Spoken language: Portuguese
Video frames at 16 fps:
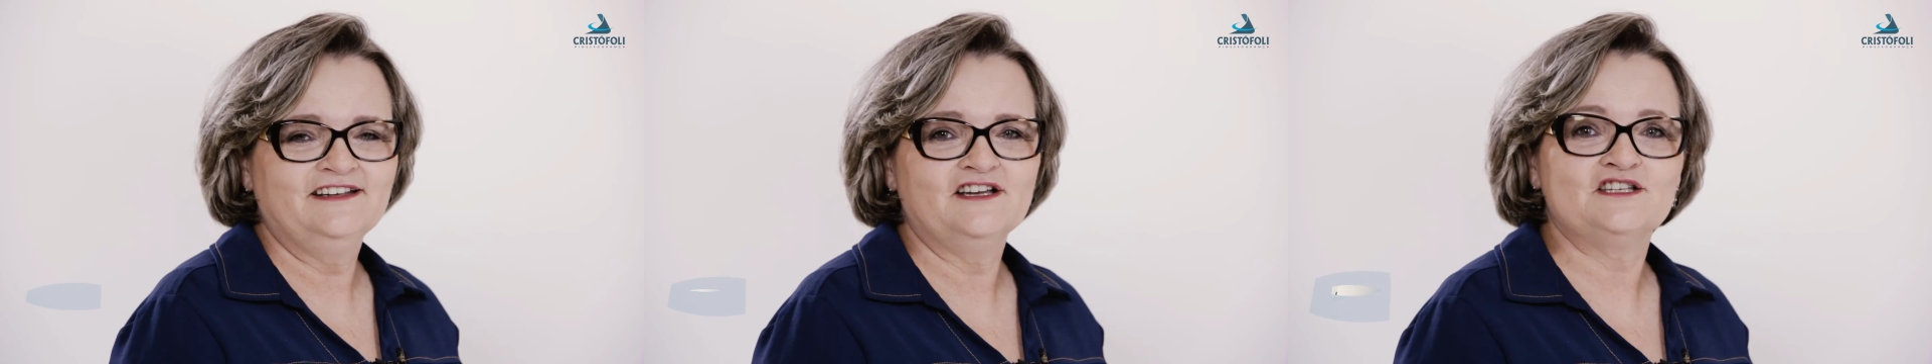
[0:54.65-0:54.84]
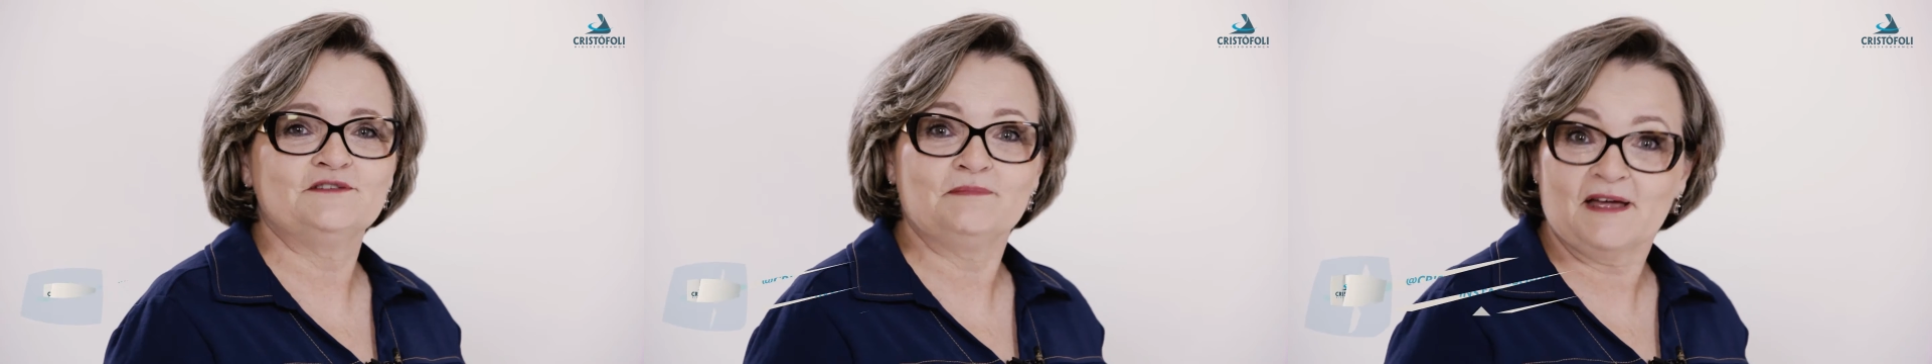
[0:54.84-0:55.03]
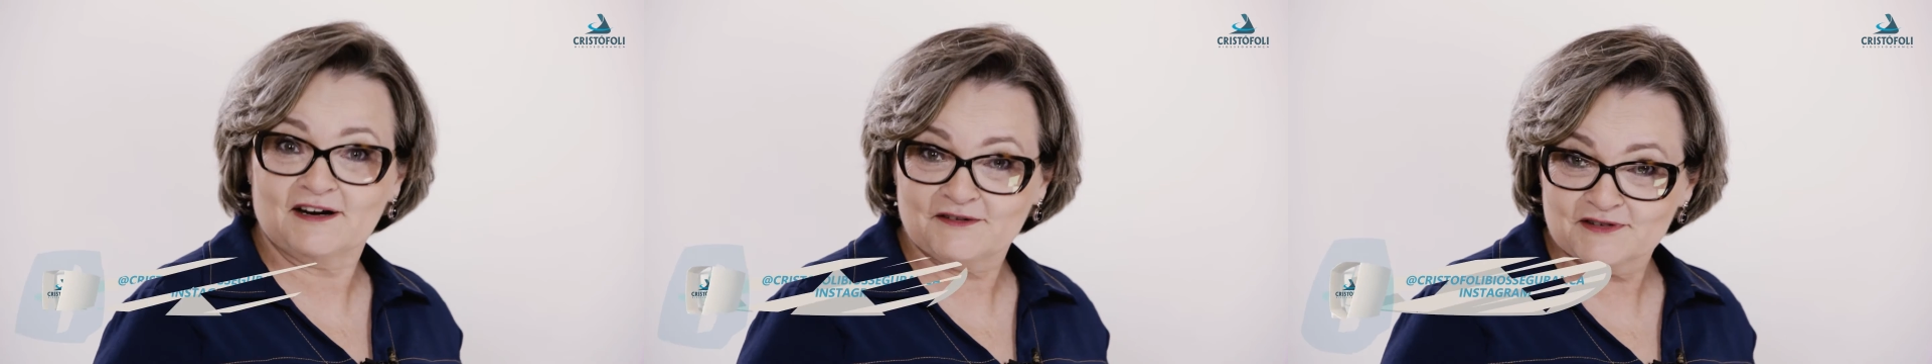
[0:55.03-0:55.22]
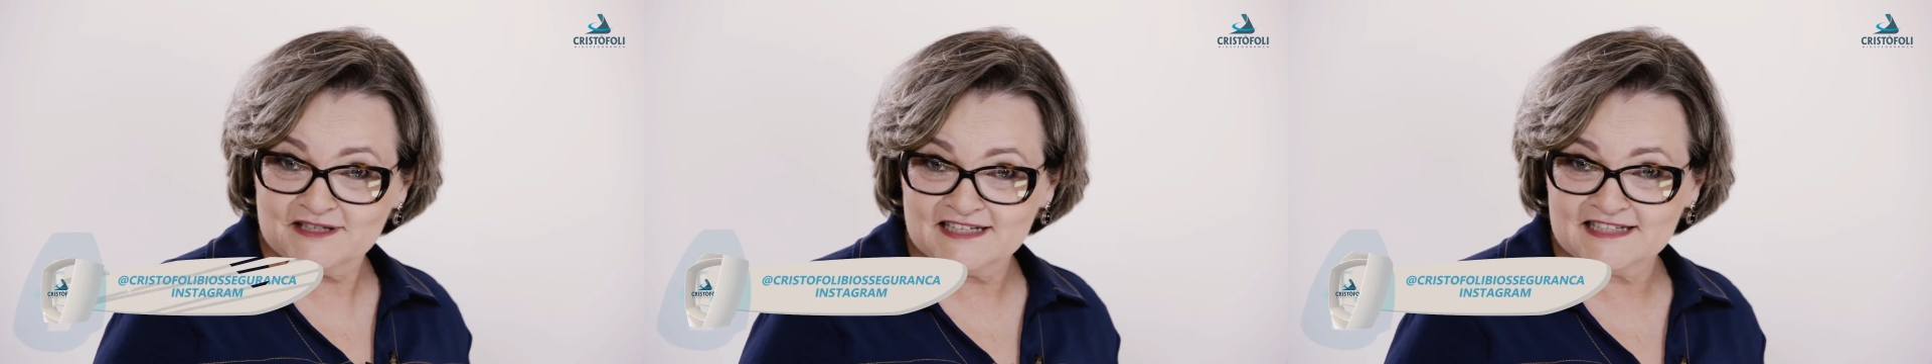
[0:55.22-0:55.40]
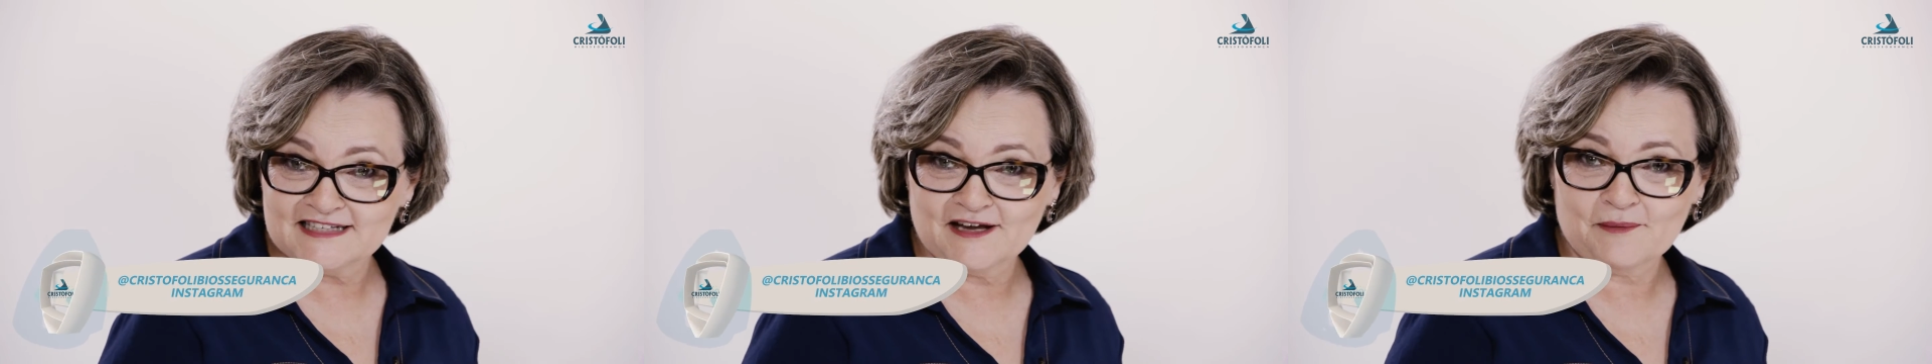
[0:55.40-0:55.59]
Eu espero que
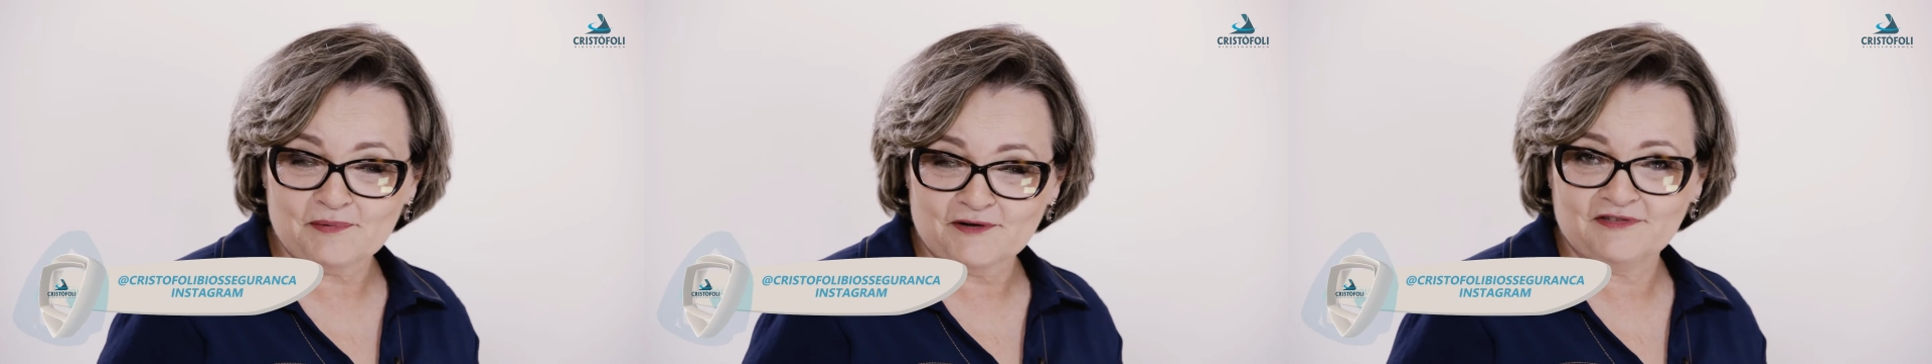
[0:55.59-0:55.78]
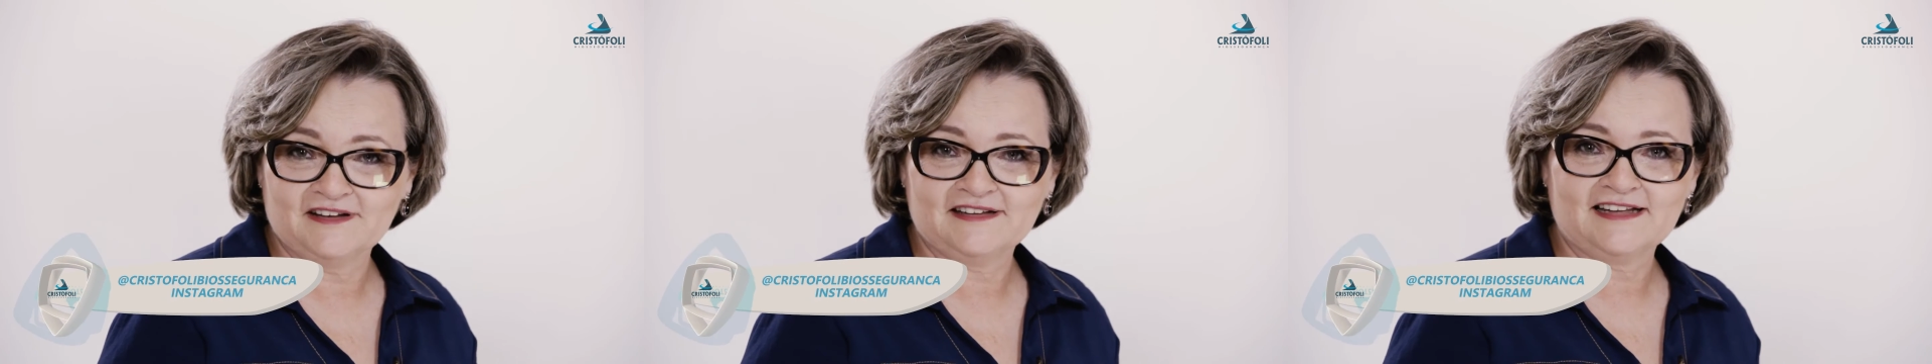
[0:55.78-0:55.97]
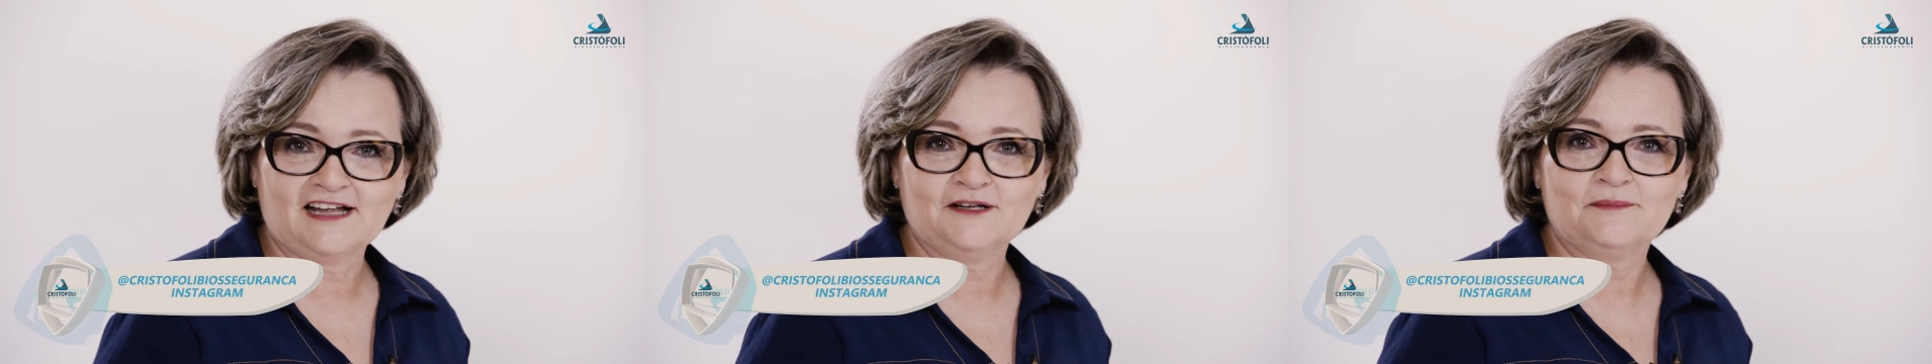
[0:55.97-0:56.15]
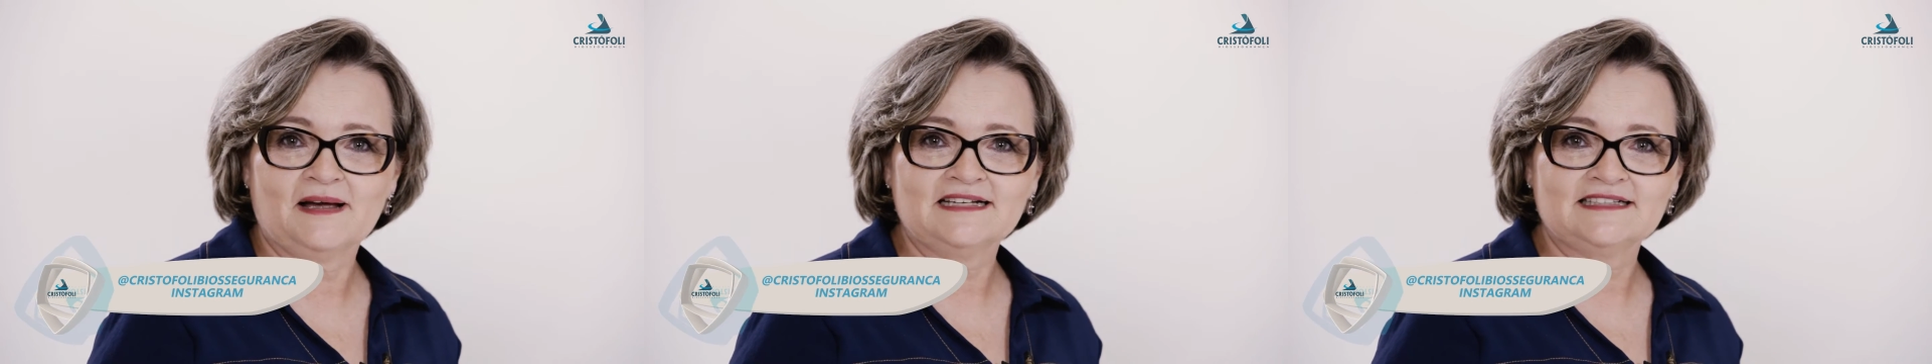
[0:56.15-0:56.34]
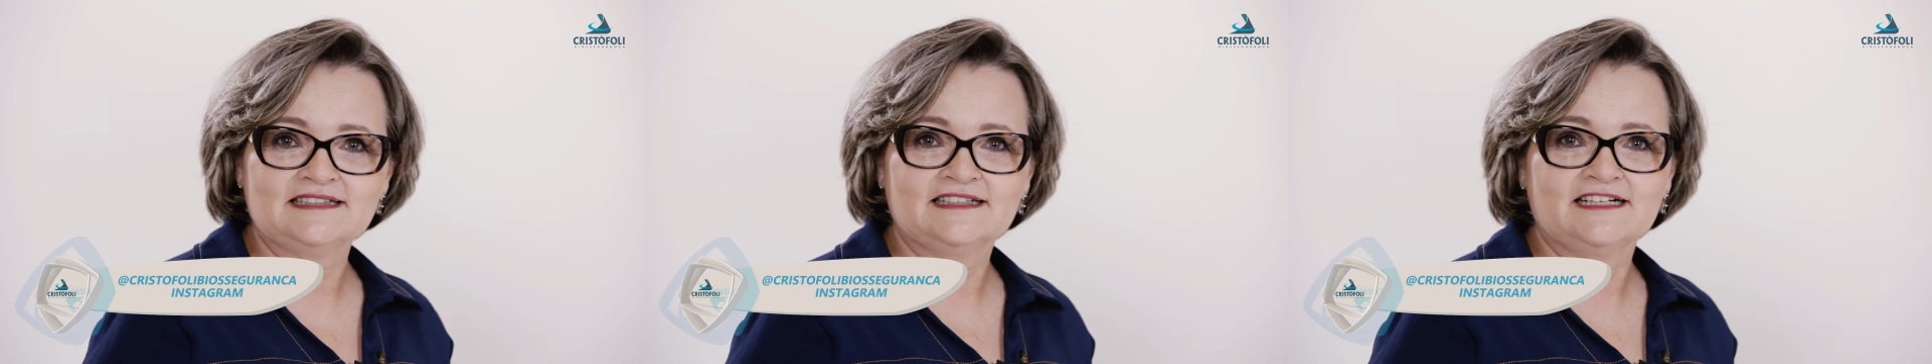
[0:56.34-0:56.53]
vocês tenham aproveitado
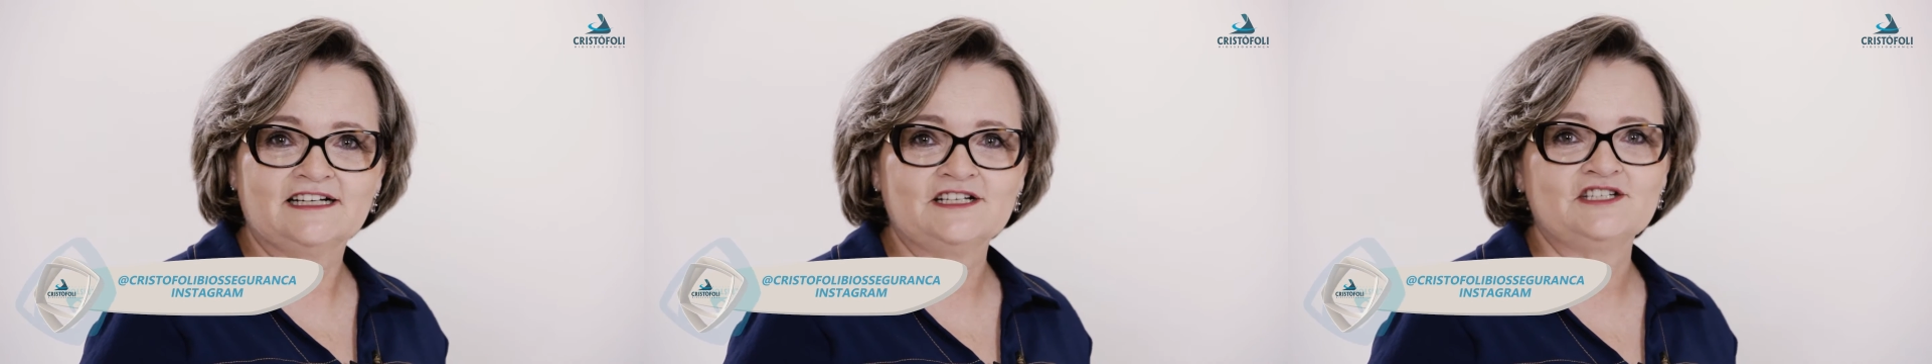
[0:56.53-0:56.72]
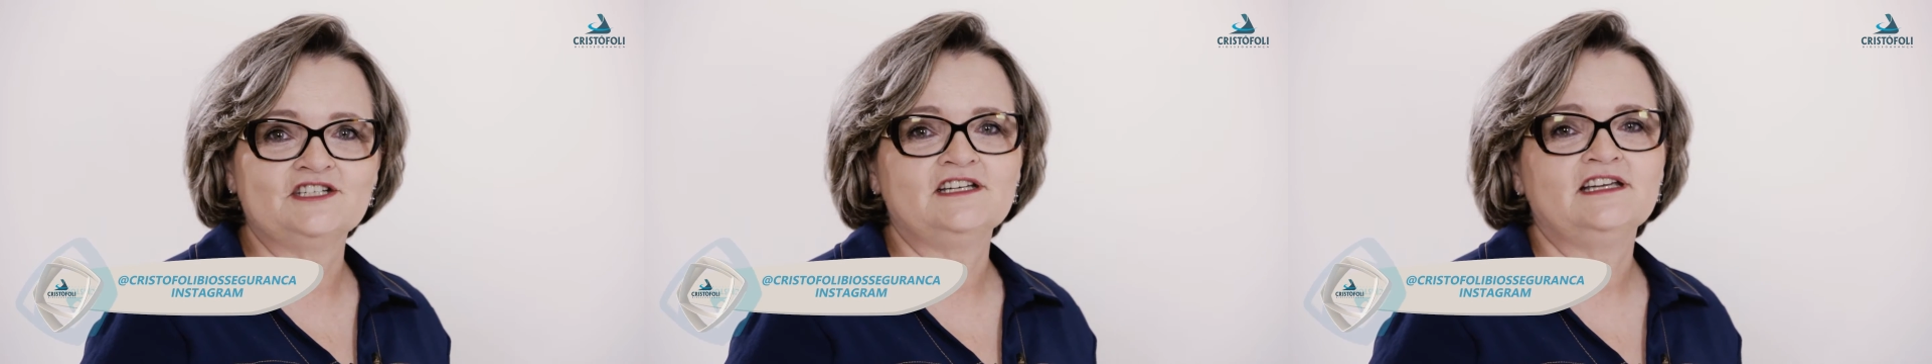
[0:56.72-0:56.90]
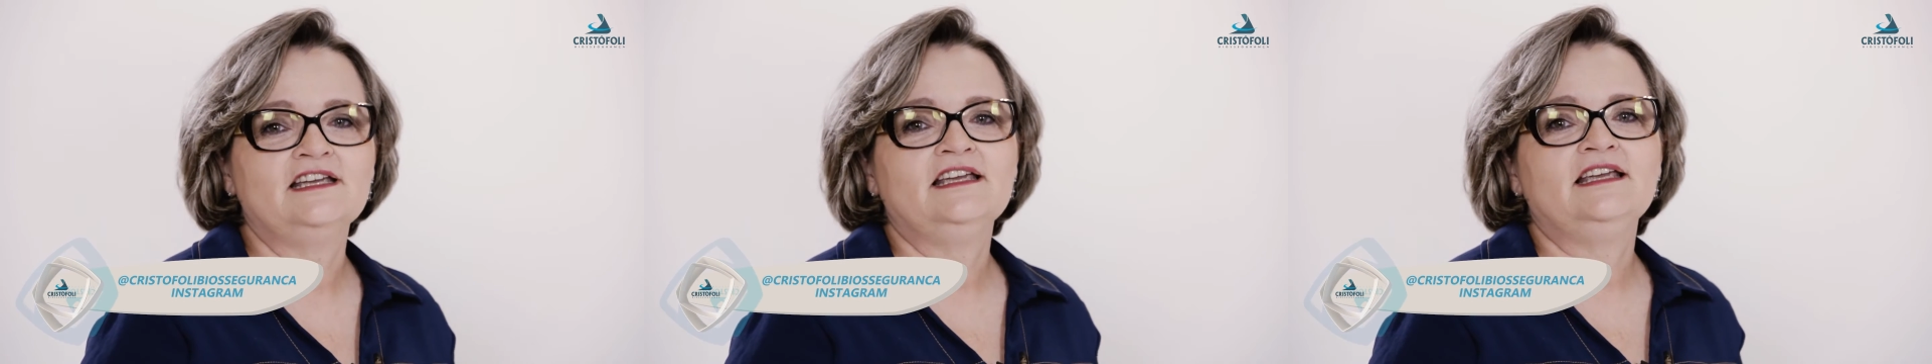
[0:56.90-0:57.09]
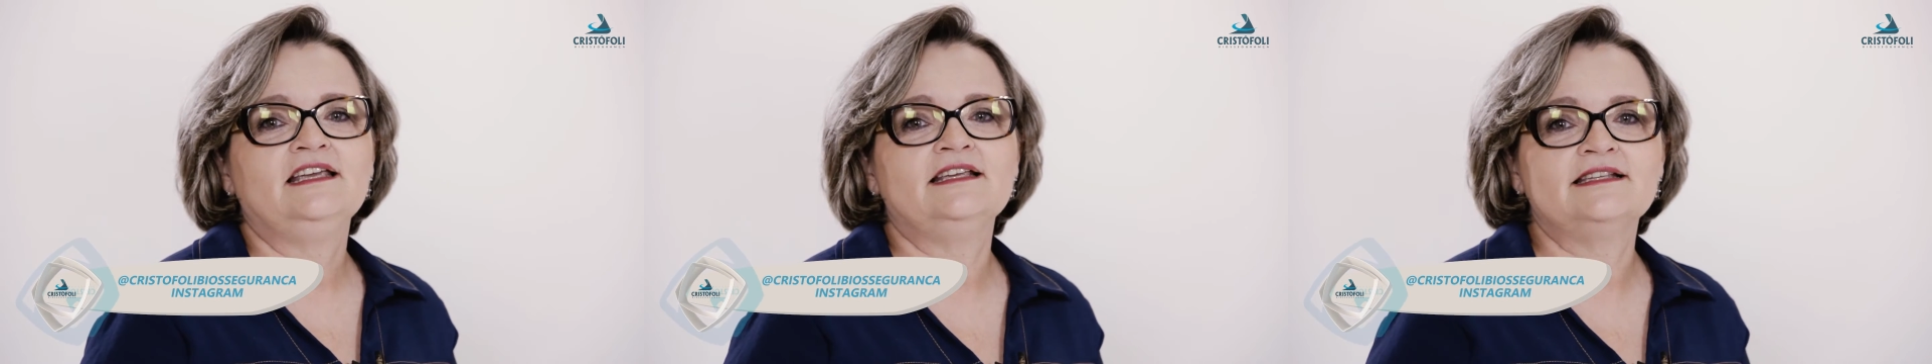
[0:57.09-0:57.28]
bastante